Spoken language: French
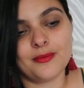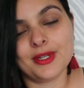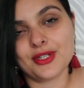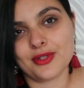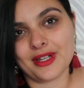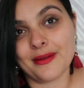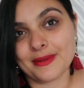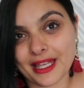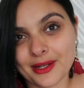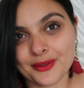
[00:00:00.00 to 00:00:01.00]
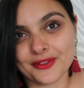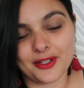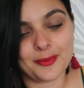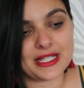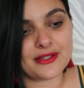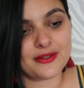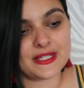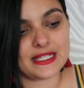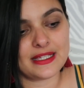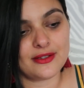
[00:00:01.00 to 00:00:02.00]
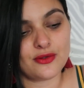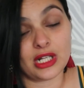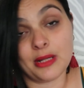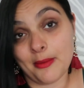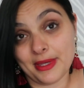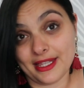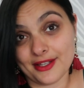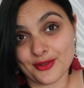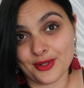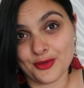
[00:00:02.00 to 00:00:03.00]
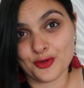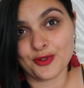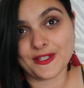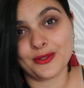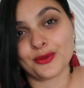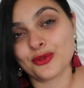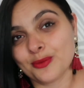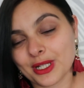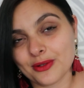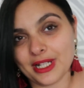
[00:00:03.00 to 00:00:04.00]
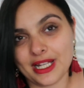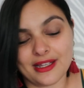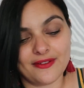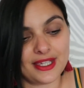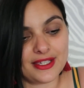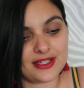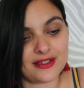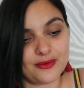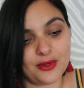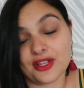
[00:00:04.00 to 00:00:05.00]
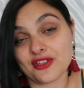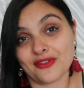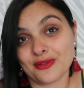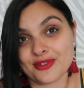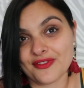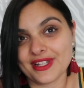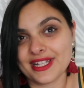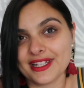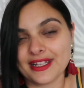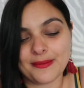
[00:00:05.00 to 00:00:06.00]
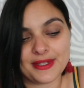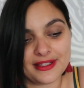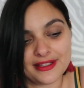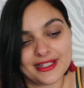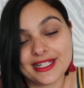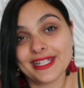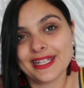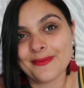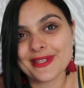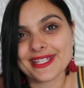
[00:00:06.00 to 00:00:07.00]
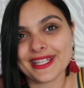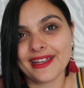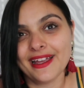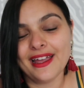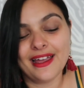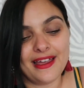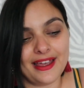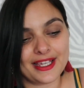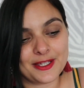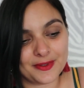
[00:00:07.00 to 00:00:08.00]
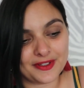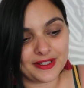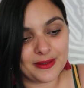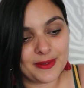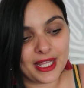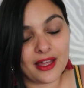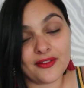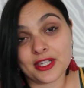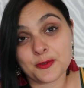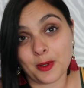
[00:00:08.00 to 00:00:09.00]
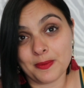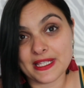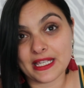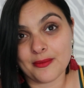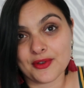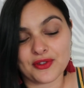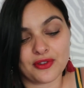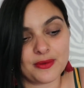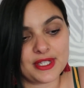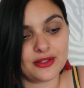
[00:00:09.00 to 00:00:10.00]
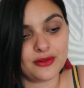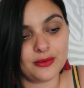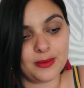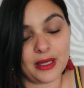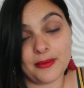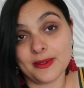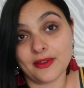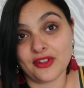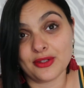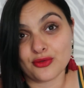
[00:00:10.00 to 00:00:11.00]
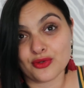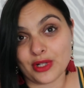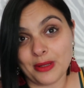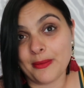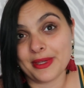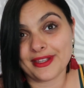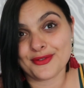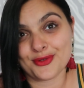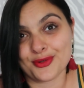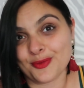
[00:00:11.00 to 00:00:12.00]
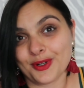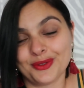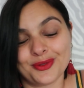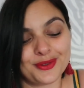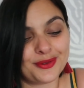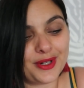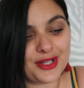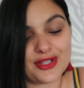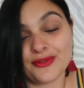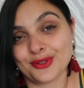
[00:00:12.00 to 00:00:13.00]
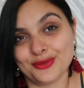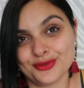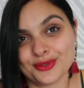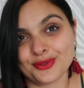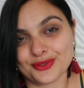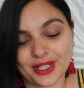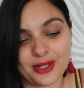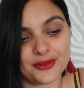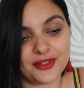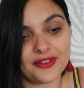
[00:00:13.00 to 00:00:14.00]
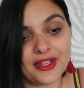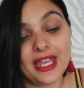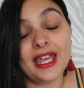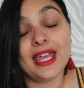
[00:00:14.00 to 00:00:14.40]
mais je suis quand même très contente parce que c'est sur la même étage que là où je bossais donc toutes mes collègues avec qui j'avais voilà, lié, une lié une amitié avec qui je m'entendais bien, avec qui je prends plaisir à manger entre midi et deux ben, en fait ils sont sur la même étage que moi donc euh, voilà je les vois toujours donc je suis très contente